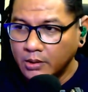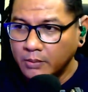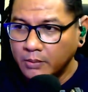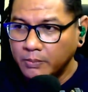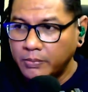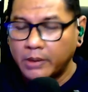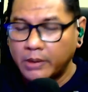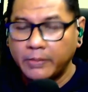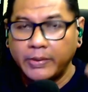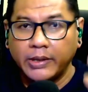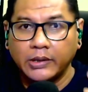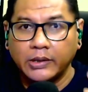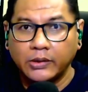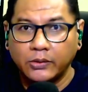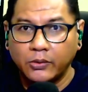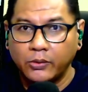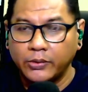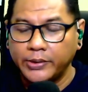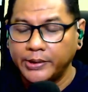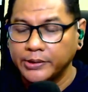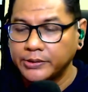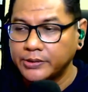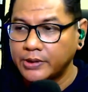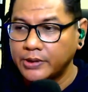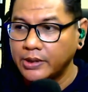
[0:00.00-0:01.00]
permainan
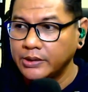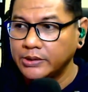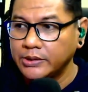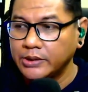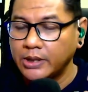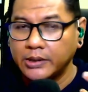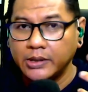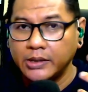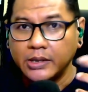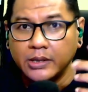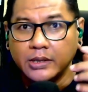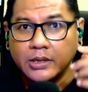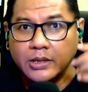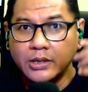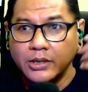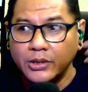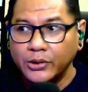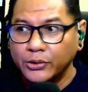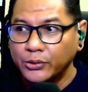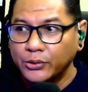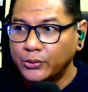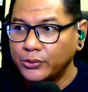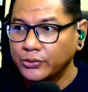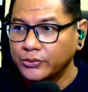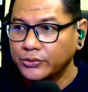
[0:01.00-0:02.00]
orkestra di sana
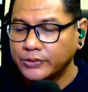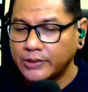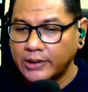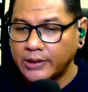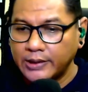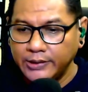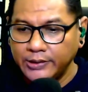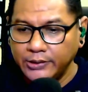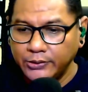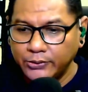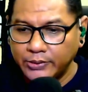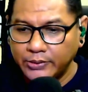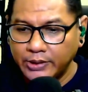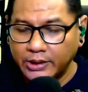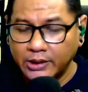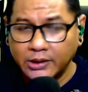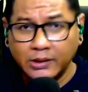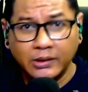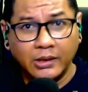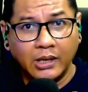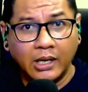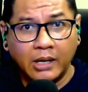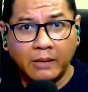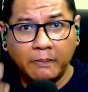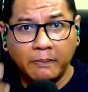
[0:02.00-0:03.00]
terus tadi juga yang
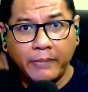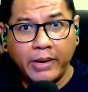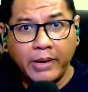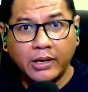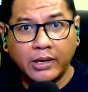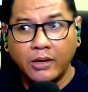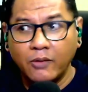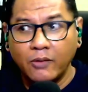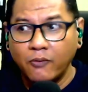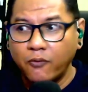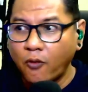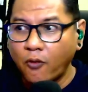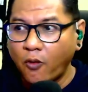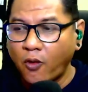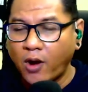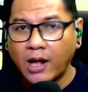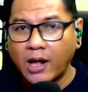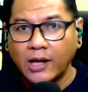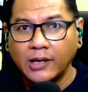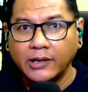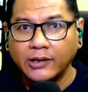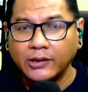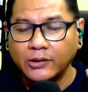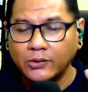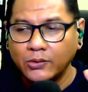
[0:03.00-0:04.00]
uh, backing
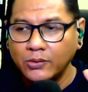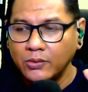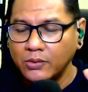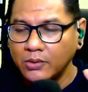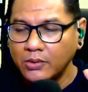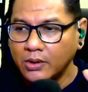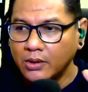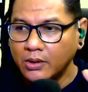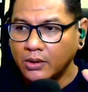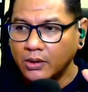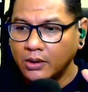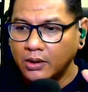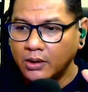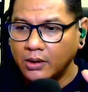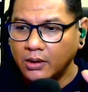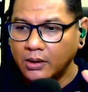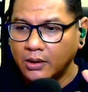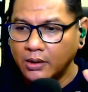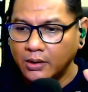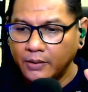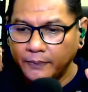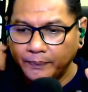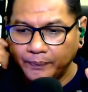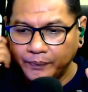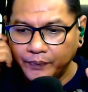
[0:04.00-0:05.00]
vokal itu
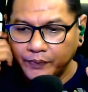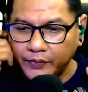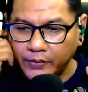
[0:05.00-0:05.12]
uh,